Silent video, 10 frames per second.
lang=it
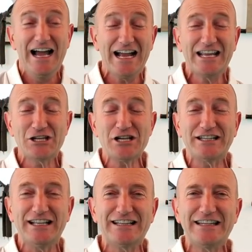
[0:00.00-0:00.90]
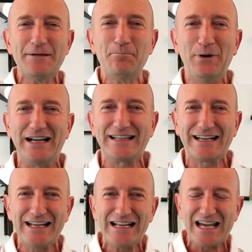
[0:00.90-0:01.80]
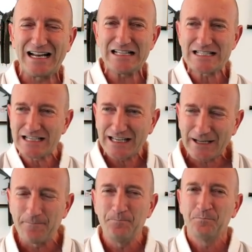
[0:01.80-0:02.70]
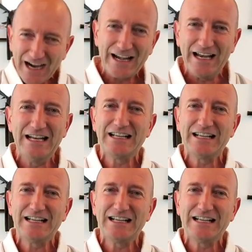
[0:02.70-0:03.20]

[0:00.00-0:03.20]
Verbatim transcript: anche gente attempata che in gara anziché fare